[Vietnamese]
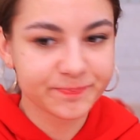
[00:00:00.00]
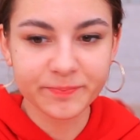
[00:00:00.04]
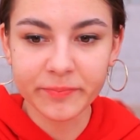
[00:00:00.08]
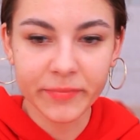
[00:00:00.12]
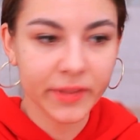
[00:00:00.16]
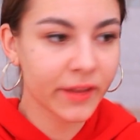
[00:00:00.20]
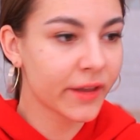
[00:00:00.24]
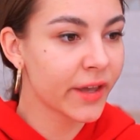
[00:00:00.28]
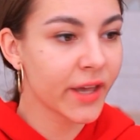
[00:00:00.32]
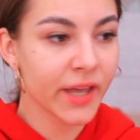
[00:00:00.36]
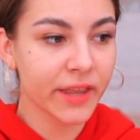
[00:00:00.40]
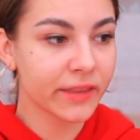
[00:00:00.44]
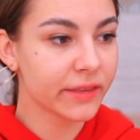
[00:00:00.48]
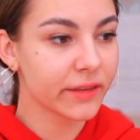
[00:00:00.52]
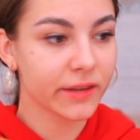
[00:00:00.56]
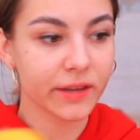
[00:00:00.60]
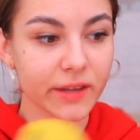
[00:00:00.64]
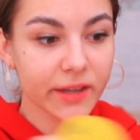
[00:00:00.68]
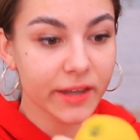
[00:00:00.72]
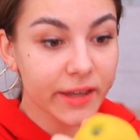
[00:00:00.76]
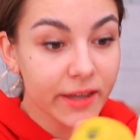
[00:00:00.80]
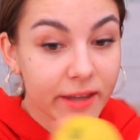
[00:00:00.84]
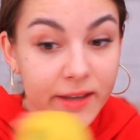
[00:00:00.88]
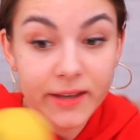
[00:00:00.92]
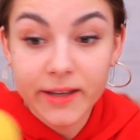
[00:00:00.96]
Những thành phần
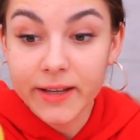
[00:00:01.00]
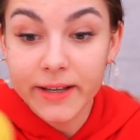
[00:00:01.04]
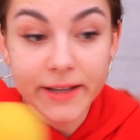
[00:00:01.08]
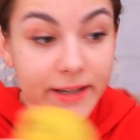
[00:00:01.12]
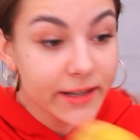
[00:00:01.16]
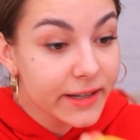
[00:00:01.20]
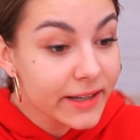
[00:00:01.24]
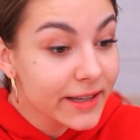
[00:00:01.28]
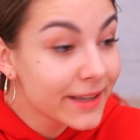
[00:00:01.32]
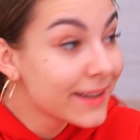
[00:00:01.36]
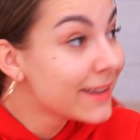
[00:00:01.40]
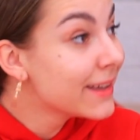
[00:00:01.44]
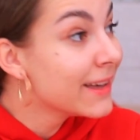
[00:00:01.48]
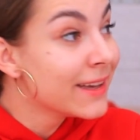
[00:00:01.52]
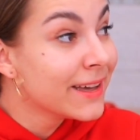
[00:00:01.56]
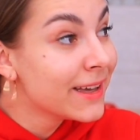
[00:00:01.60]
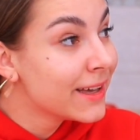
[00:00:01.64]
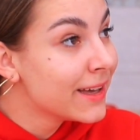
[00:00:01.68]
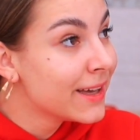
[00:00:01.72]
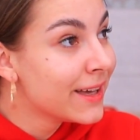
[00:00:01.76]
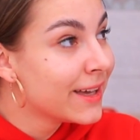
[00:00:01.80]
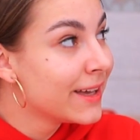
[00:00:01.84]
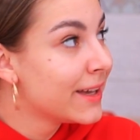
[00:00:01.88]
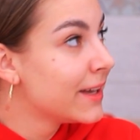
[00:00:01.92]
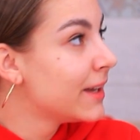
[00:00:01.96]
này cần phải được
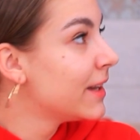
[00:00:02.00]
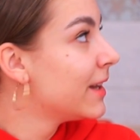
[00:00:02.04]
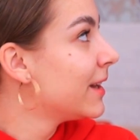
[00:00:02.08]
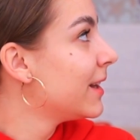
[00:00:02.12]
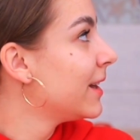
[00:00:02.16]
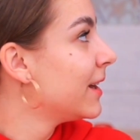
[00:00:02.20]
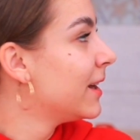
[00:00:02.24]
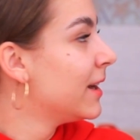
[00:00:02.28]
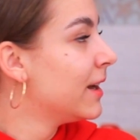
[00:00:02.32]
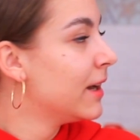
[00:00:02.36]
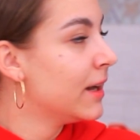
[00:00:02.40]
cùng nhau,